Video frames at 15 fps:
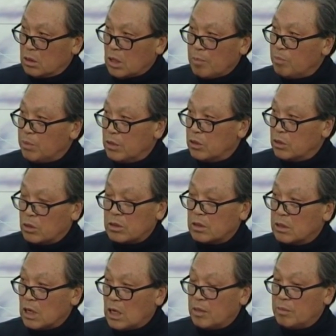담백을 쓰는
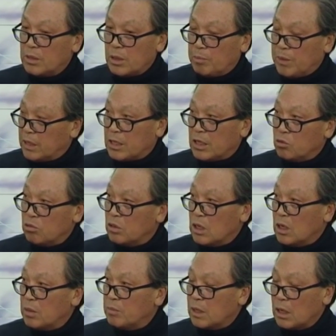건 아닙니다. 베타수인
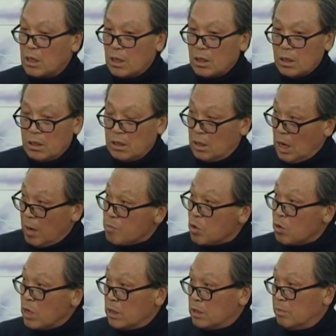아닙니다.
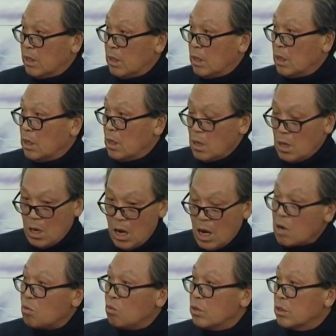람령하지 말라. 음, 네.
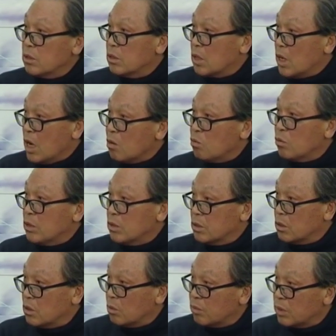한국에서는
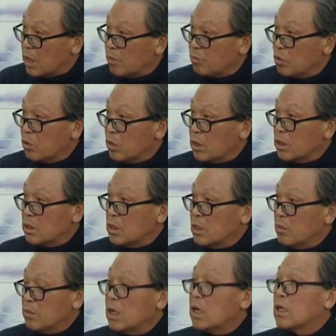한국에서는 너무 람령하기
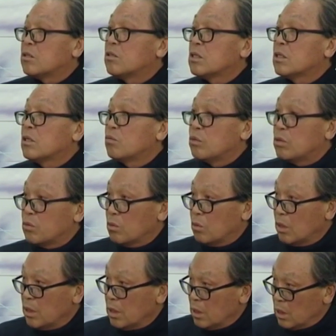때문에 아이들 이
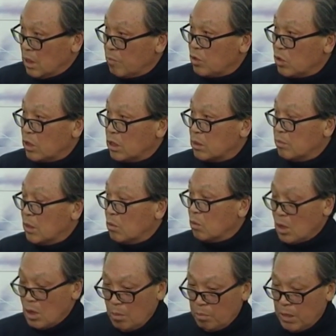우리도 남용하지
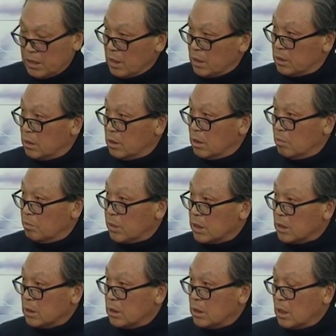말고 받아들일 건
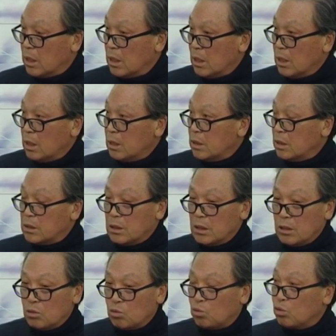받아들여야.
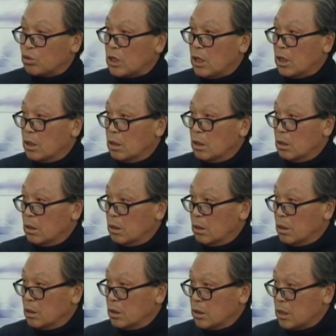옛적에 주창
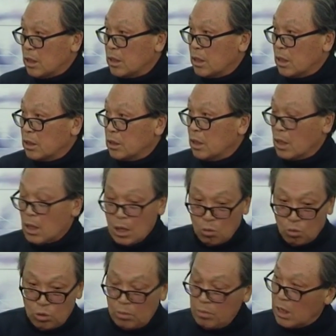에서 산다 갈 때
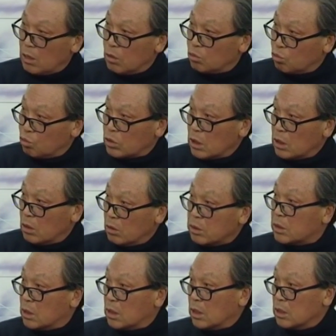우리말로 주창을
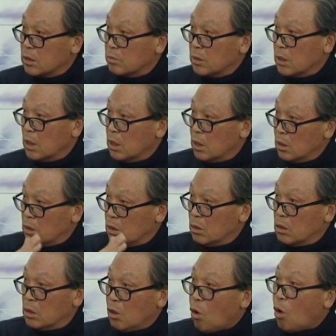어떻게 하겠습니까?
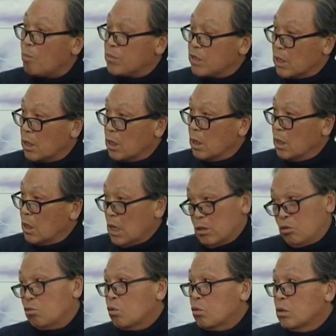영어가 혼자 네. 음.
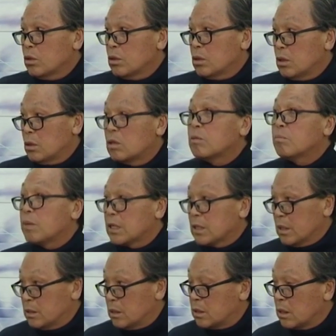아주 좋거든요. 이런 건
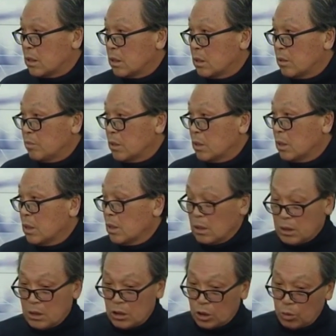받아들이자는 거예요. 음, 네.
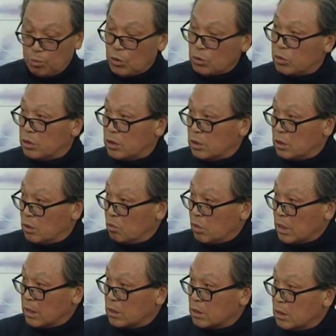그러니까 스포츠는 인제는
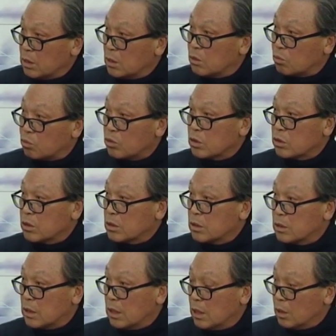완전히 이거
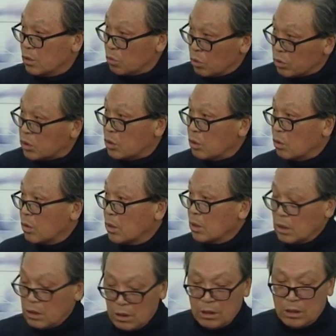굳어져서 그렇죠. 좋지
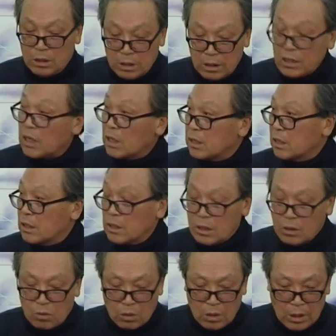네. 에, 예, 이렇게 하자는
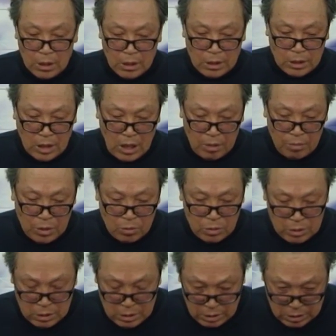게고 다음에
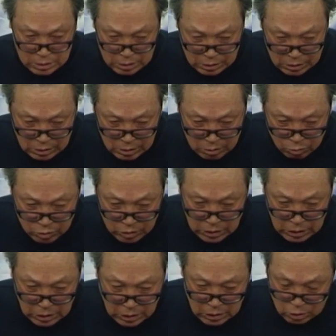우리 그
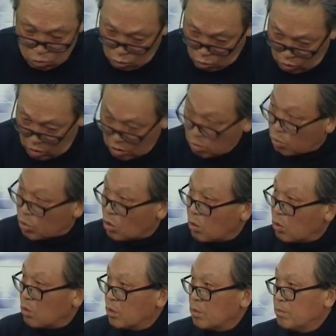문제가 하나 조선어
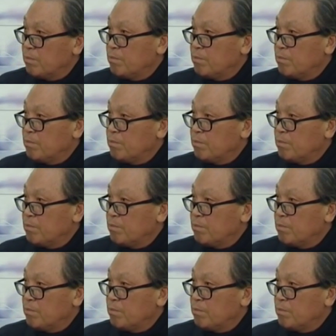무용론.